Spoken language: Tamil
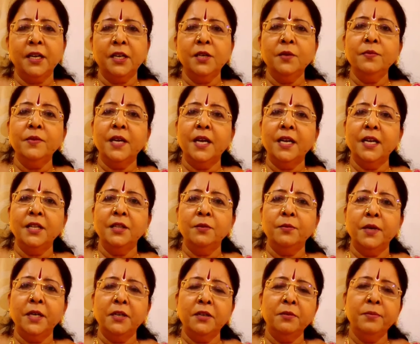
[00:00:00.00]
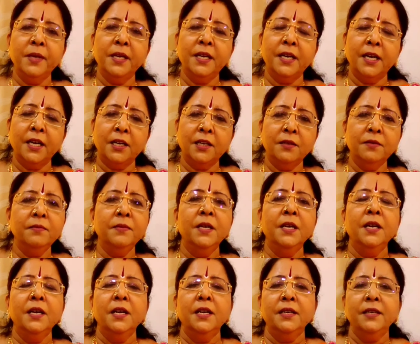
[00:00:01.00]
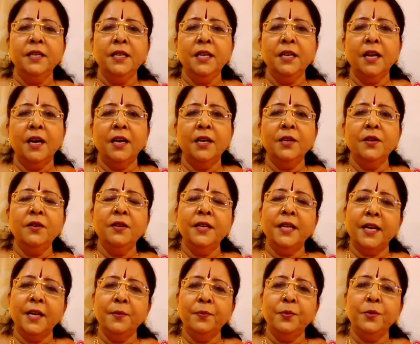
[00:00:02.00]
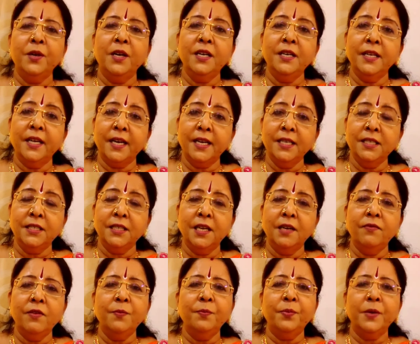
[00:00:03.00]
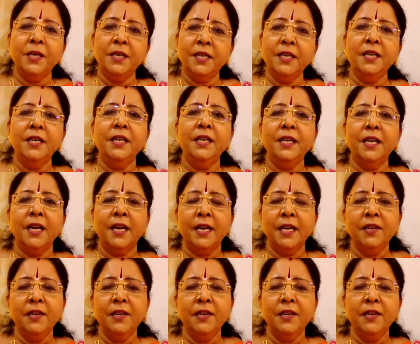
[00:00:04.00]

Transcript: நடக்கும் நல்லது மட்டுமே நடக்கும் நீலாயுள் நிறை புகழ் நிறை செல்வம் பற்றி நீங்கள்